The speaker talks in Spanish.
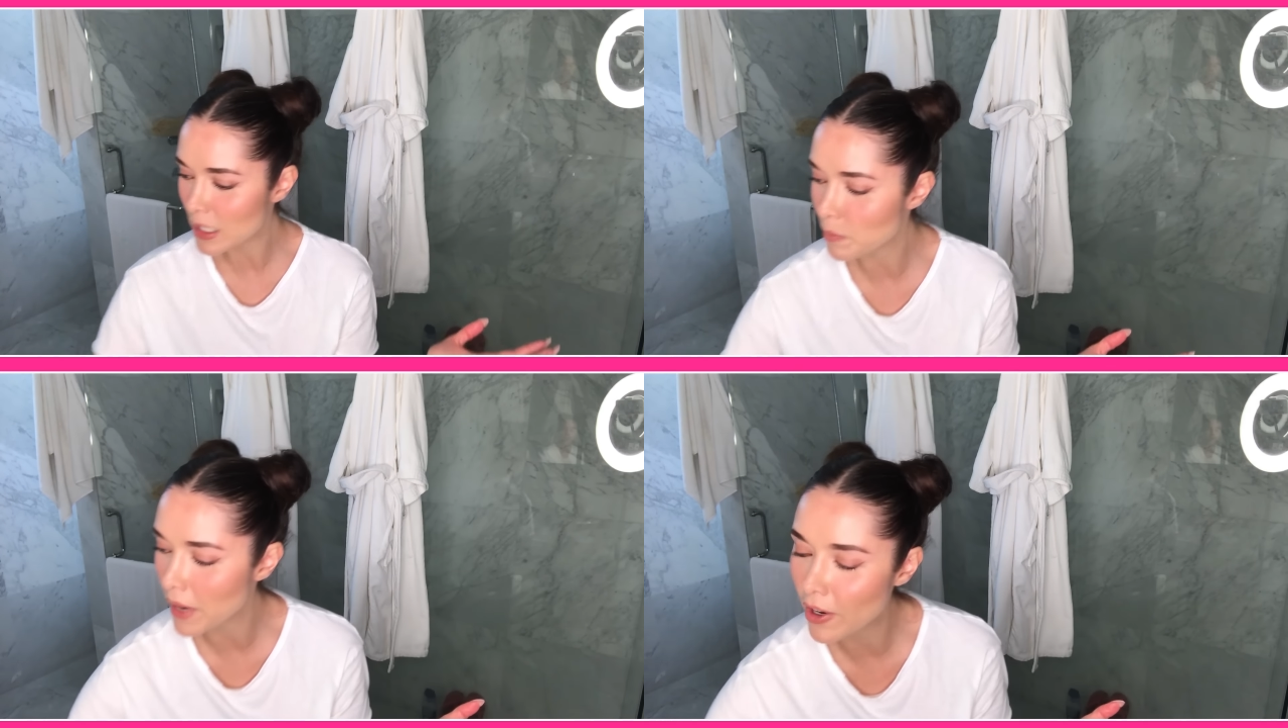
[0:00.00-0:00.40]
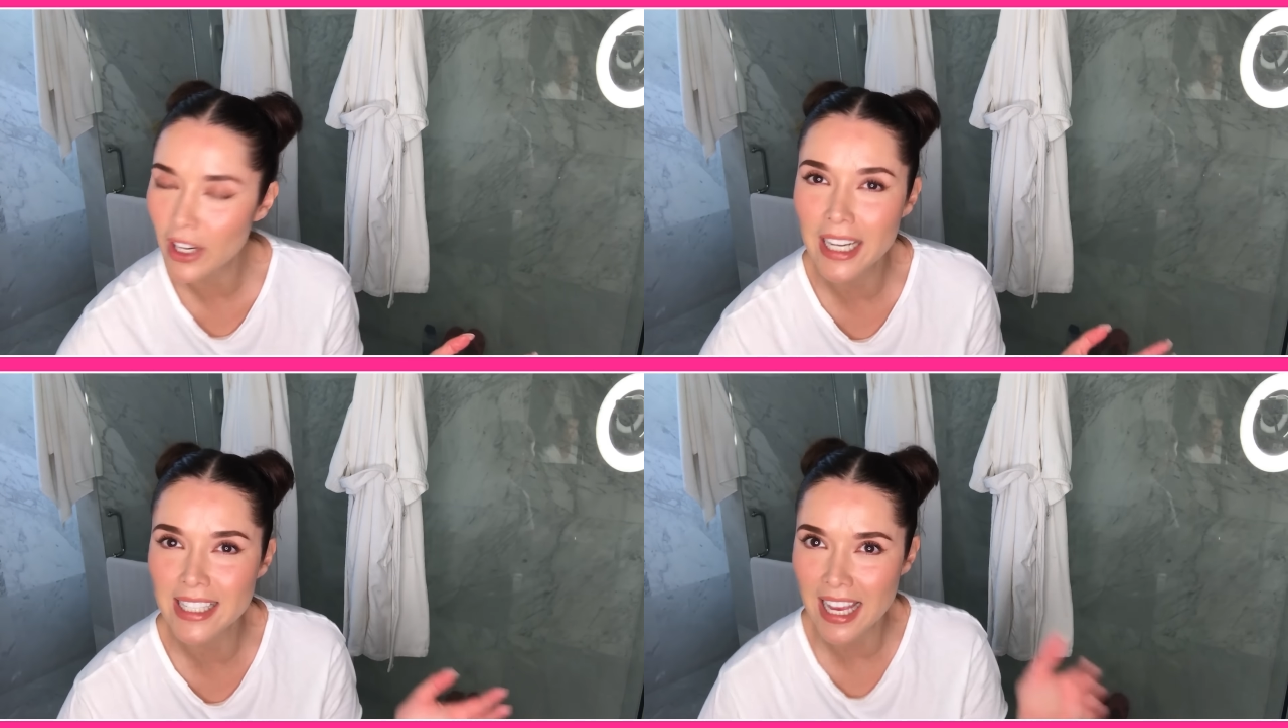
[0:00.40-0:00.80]
Espero
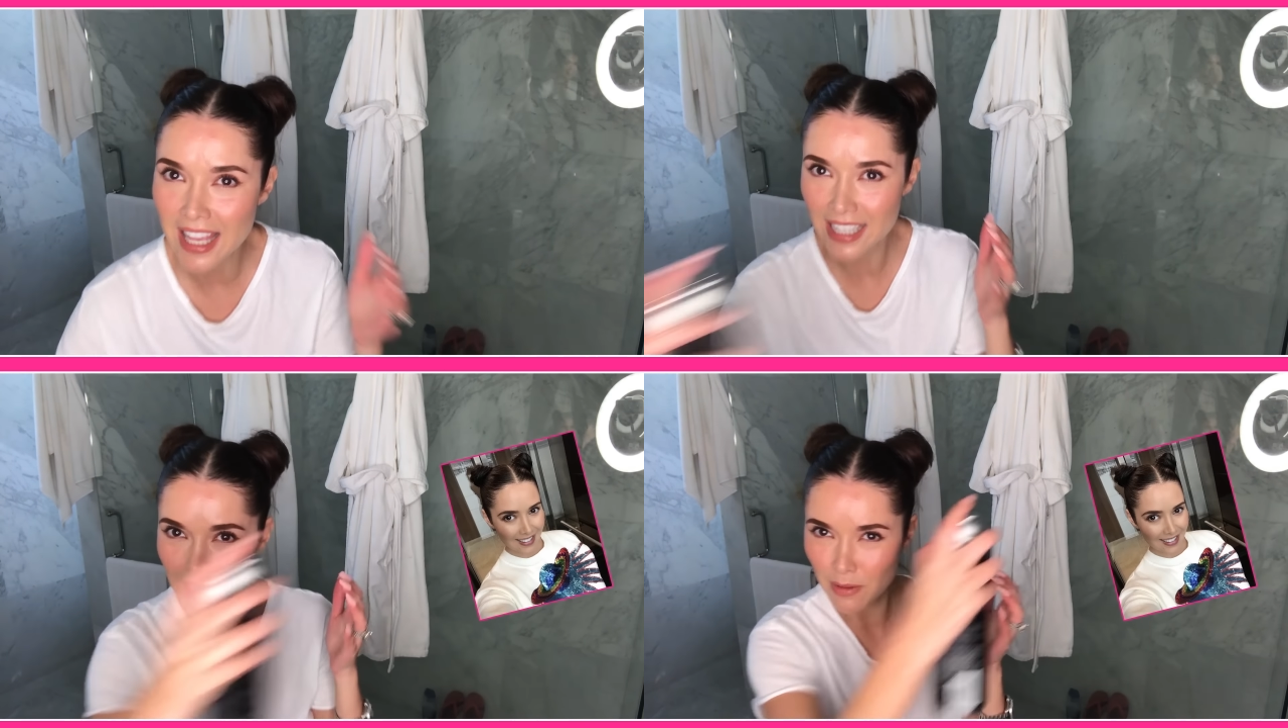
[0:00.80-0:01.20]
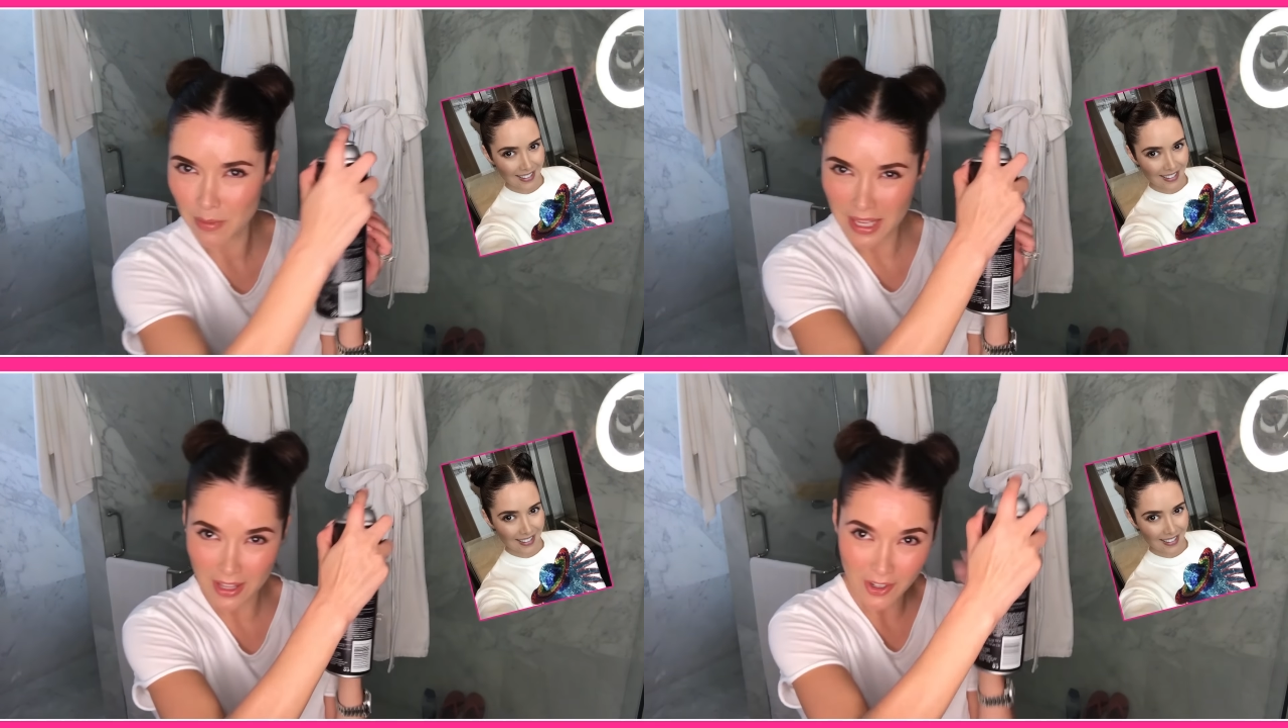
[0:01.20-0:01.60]
les haya
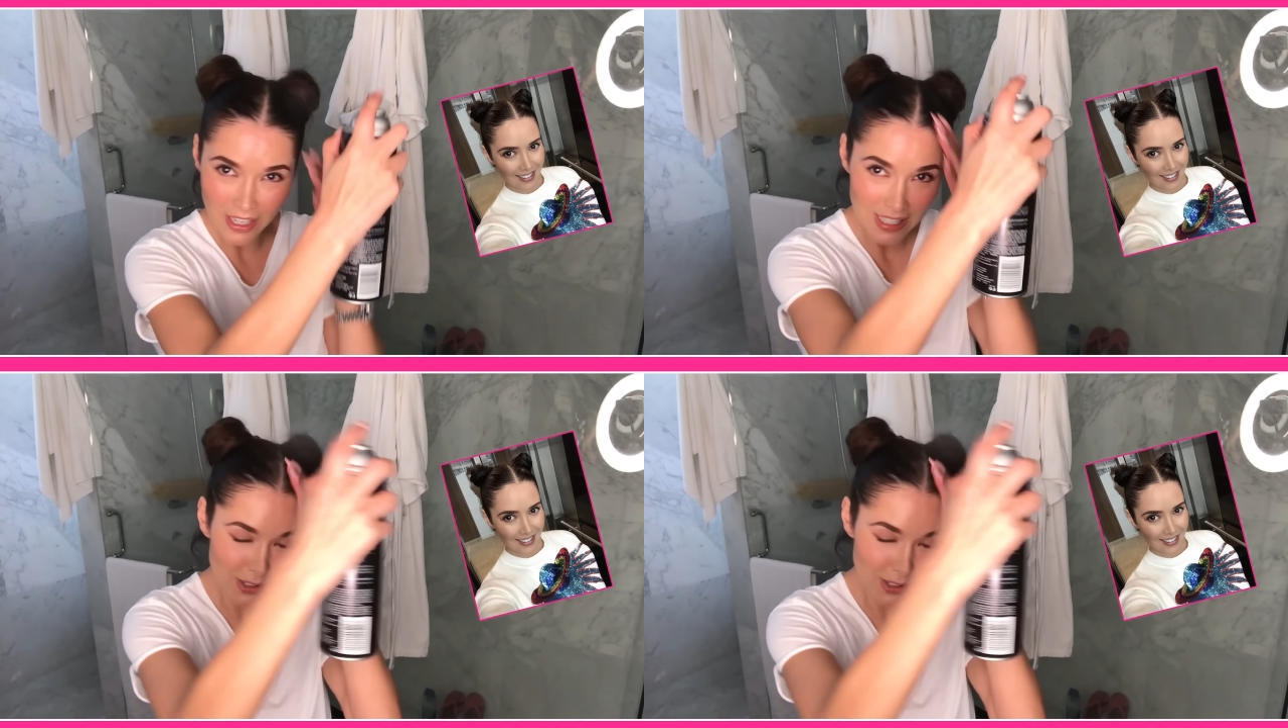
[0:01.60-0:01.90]
servido